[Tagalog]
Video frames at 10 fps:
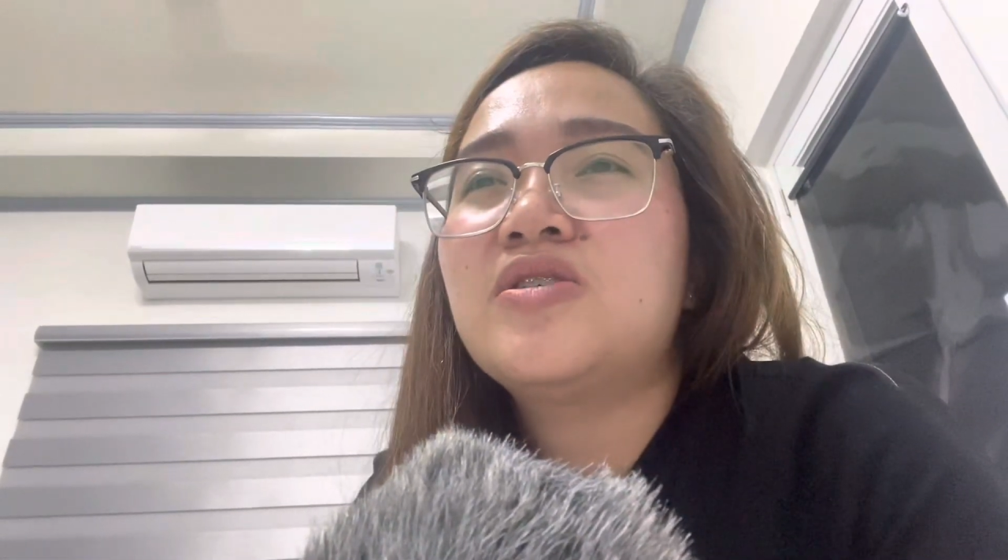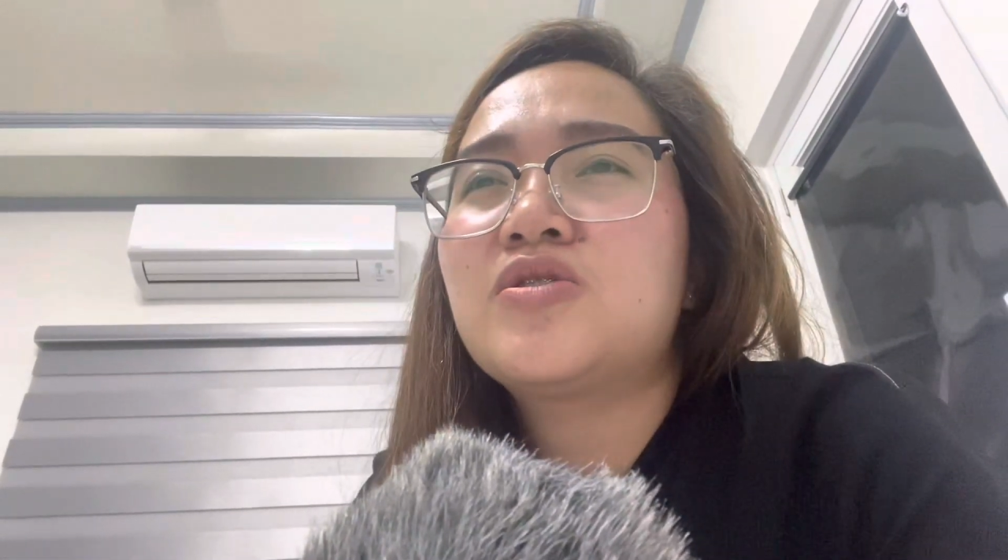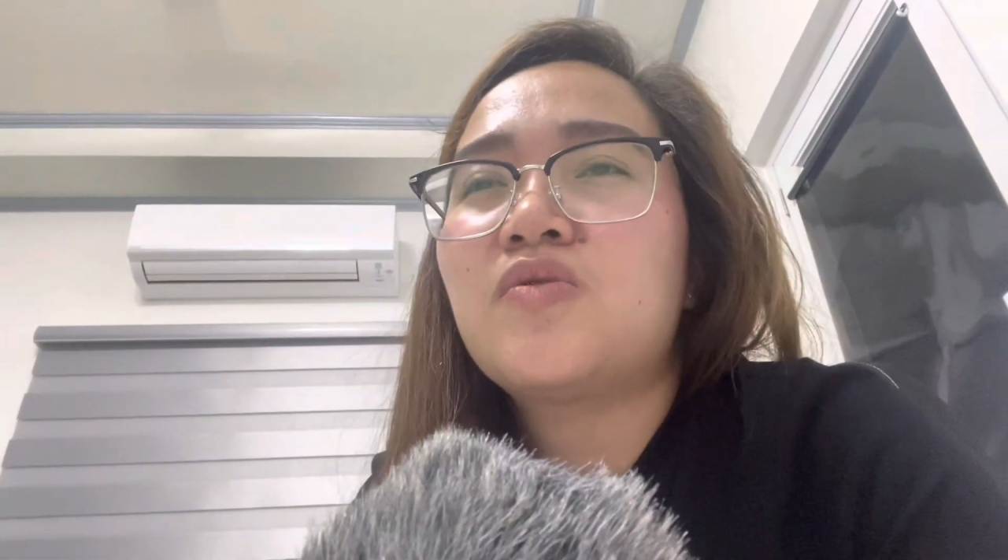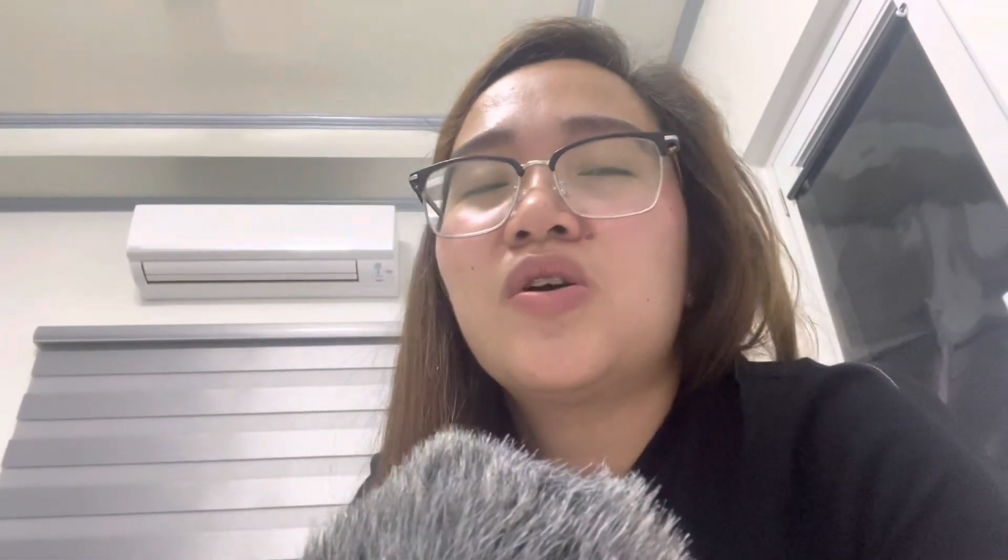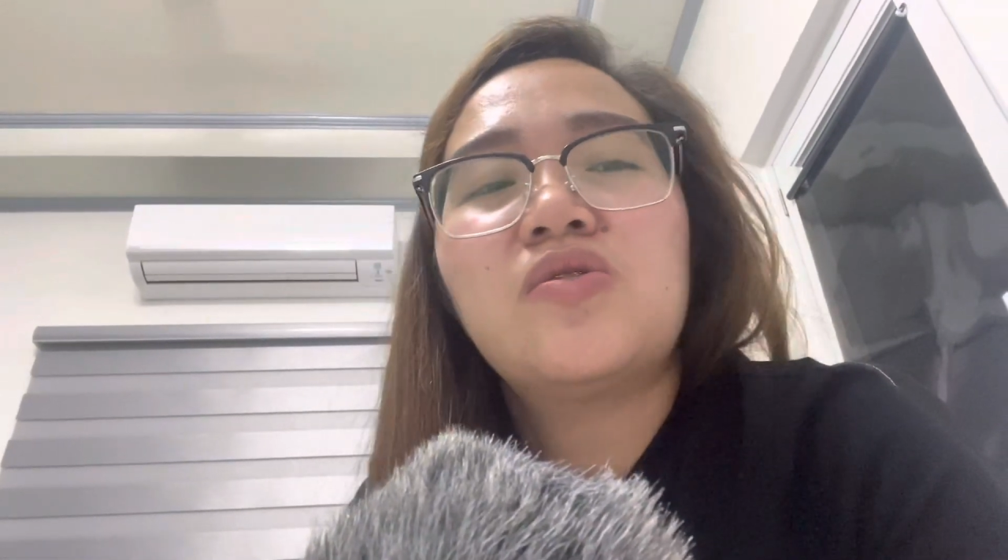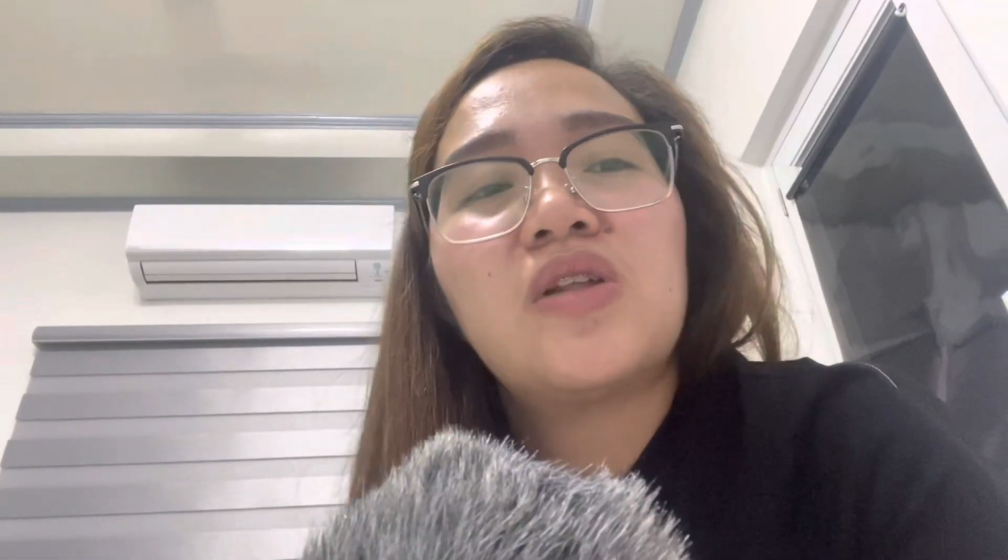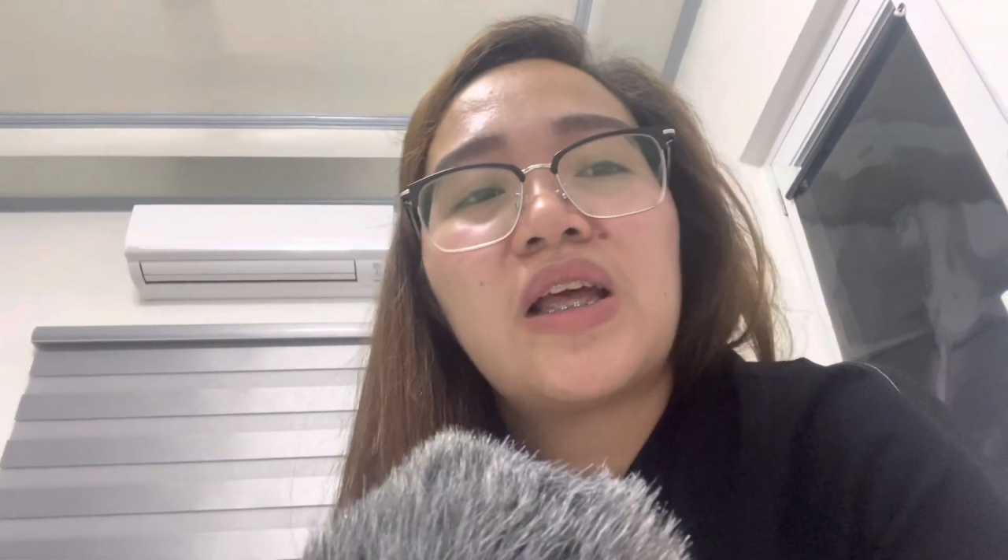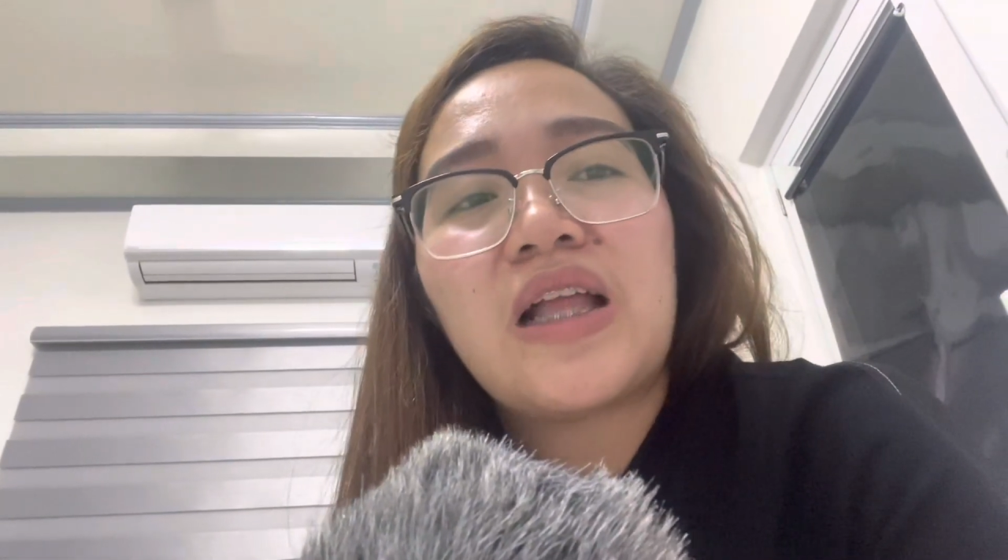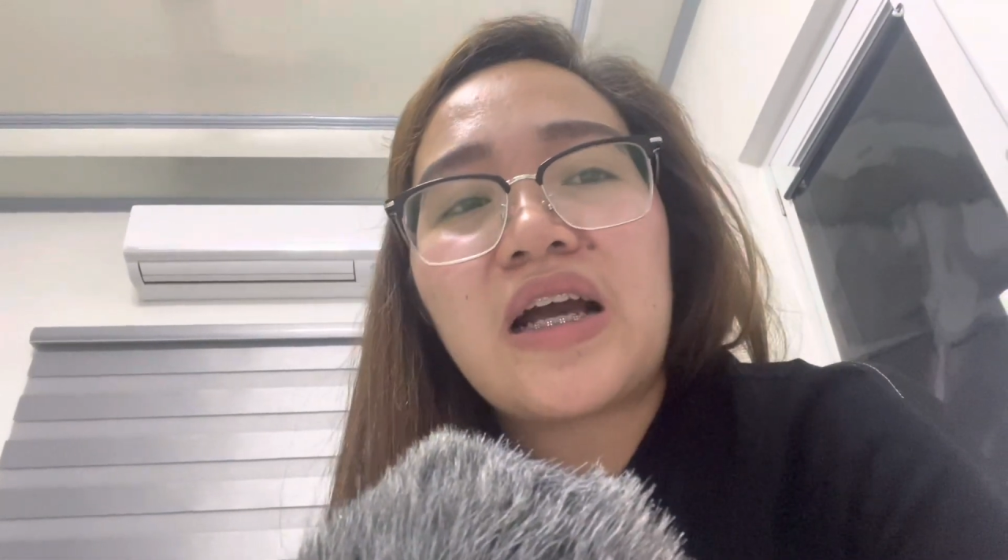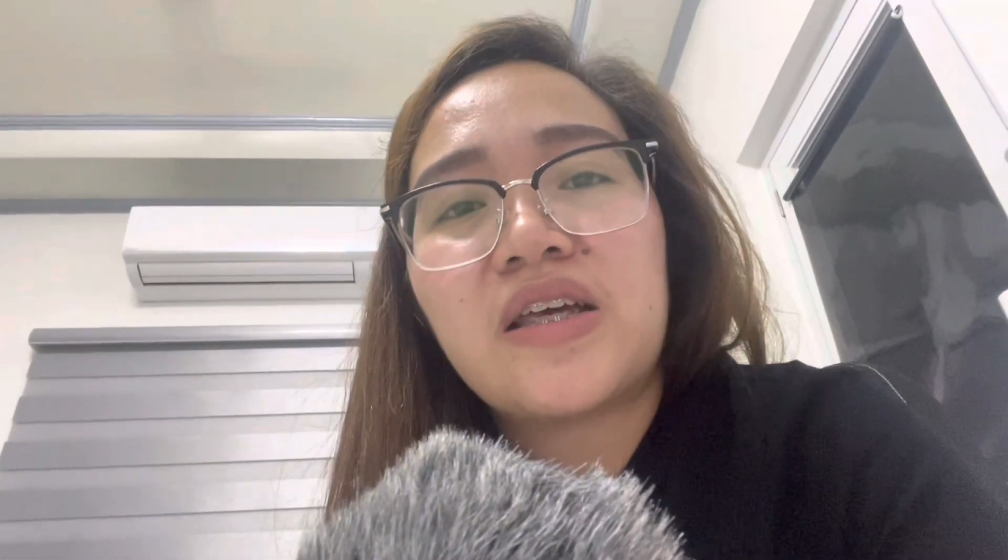So, ganun
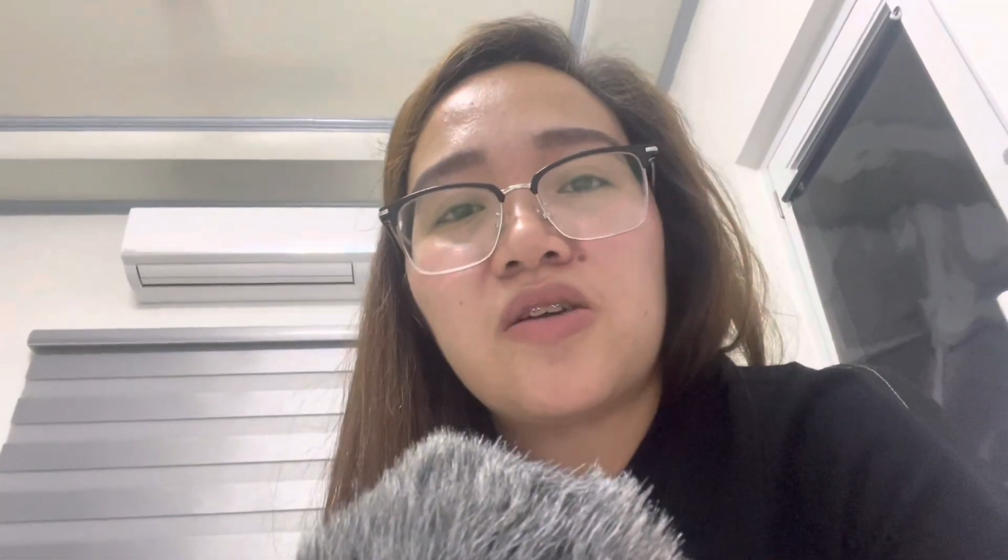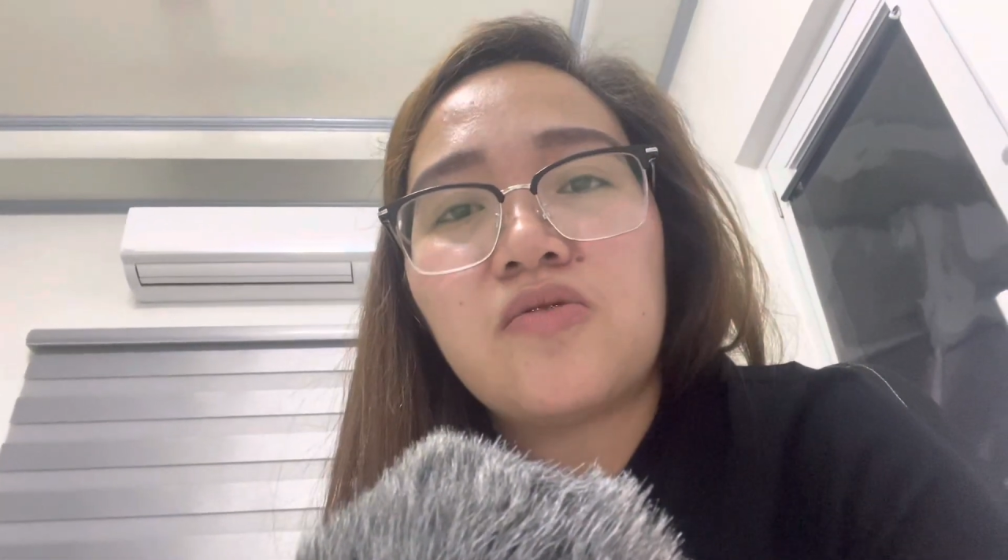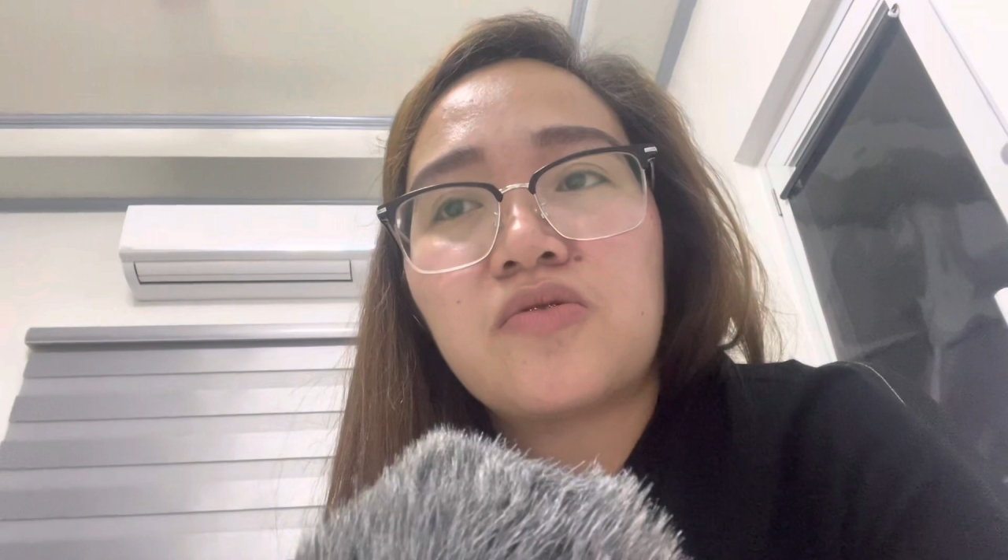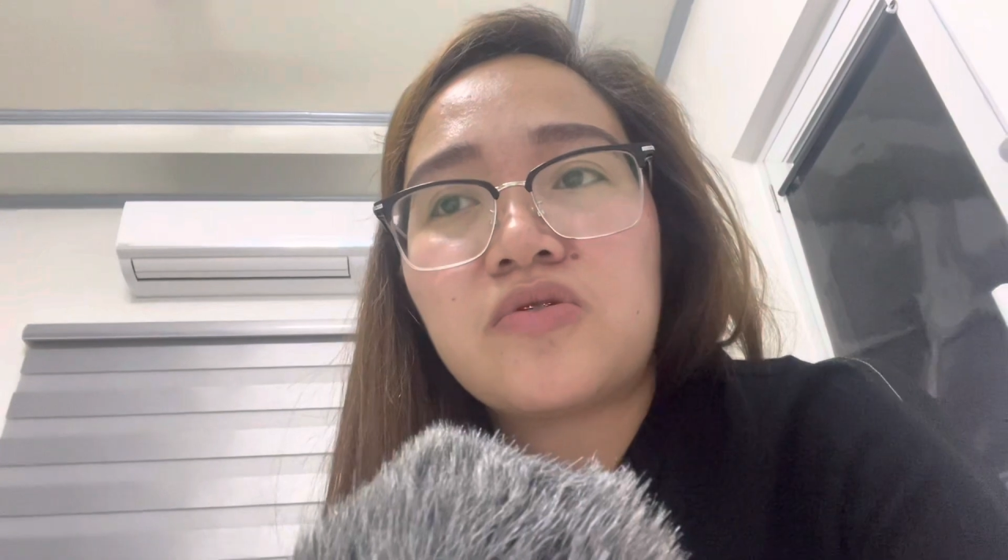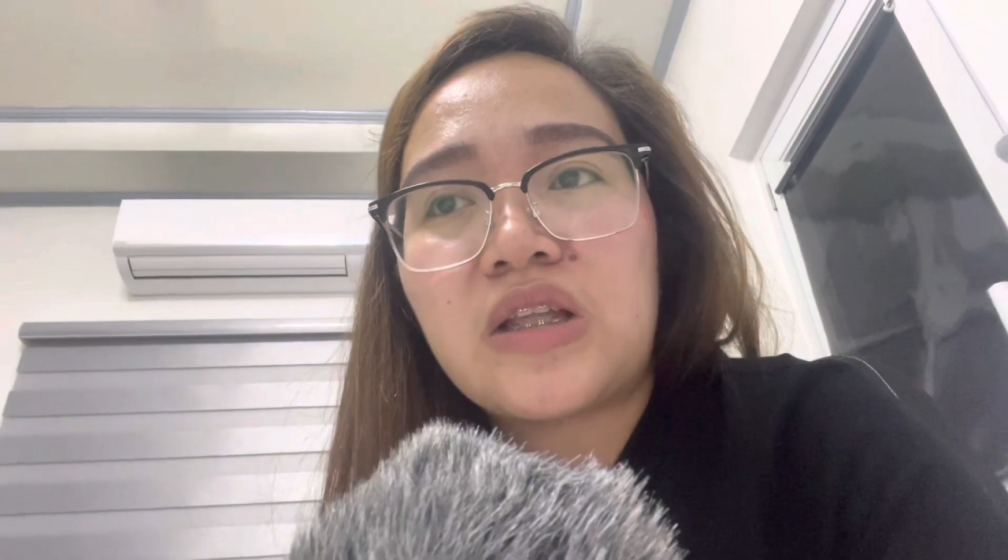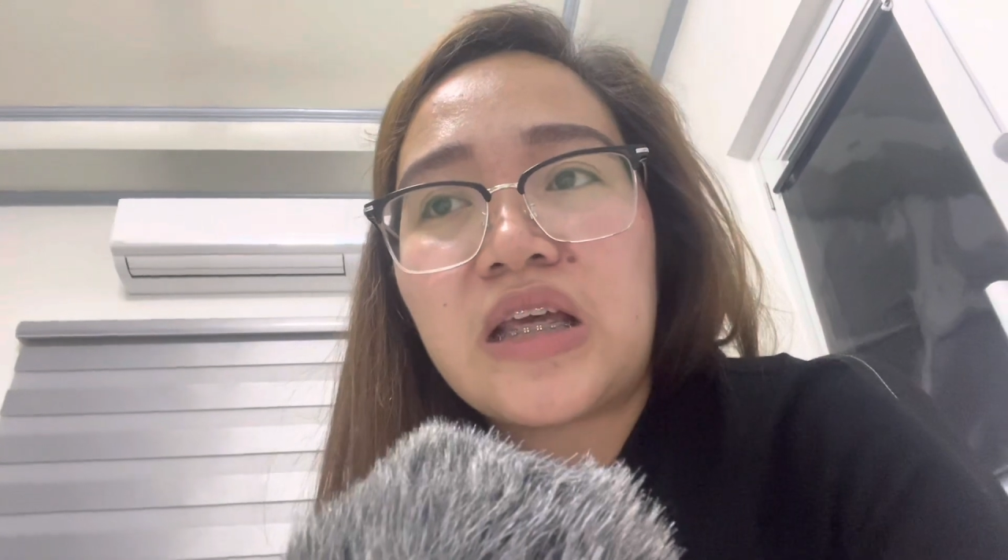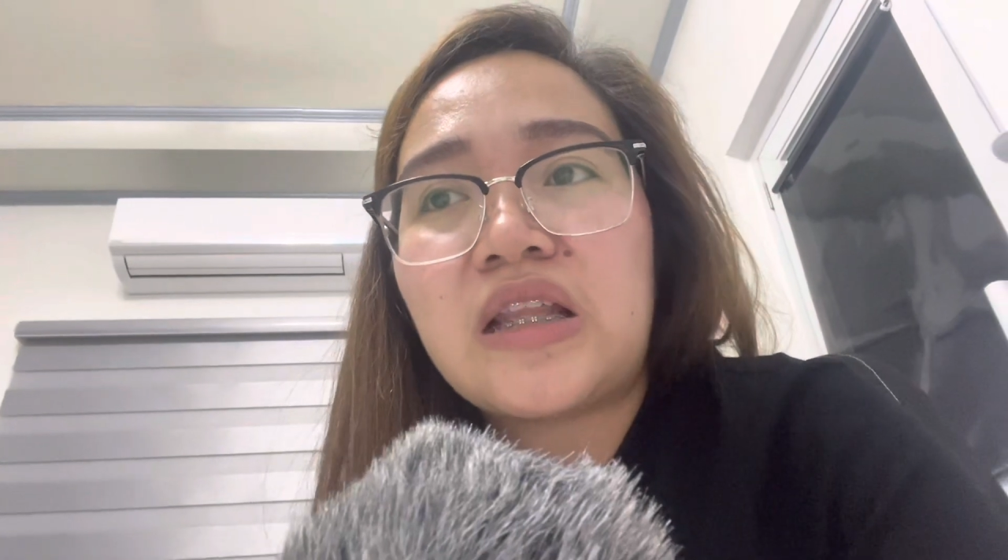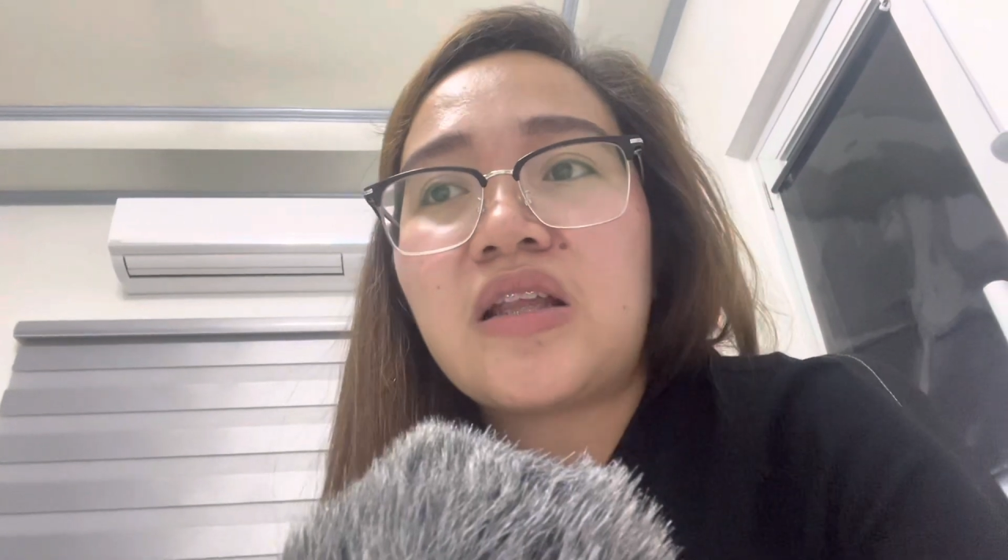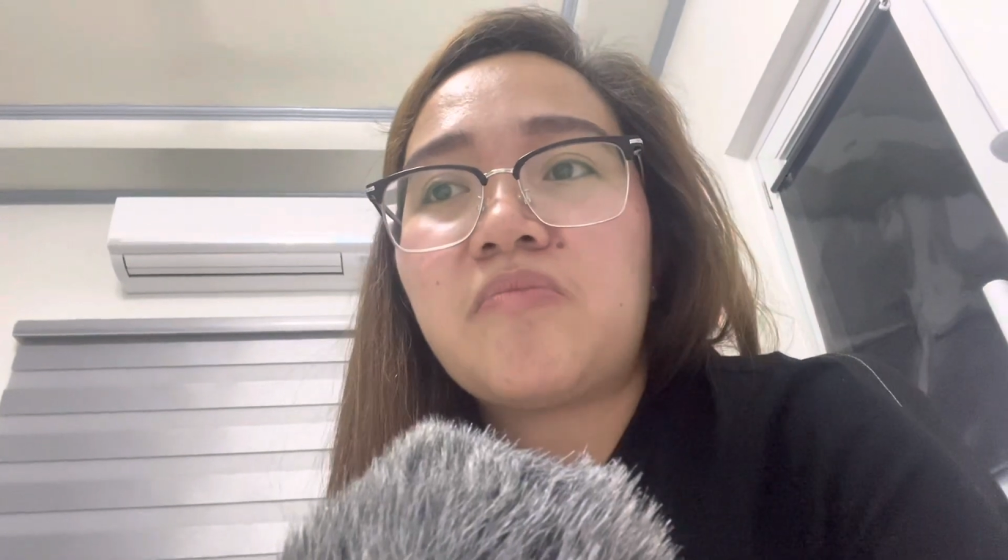ay lagi kong routine.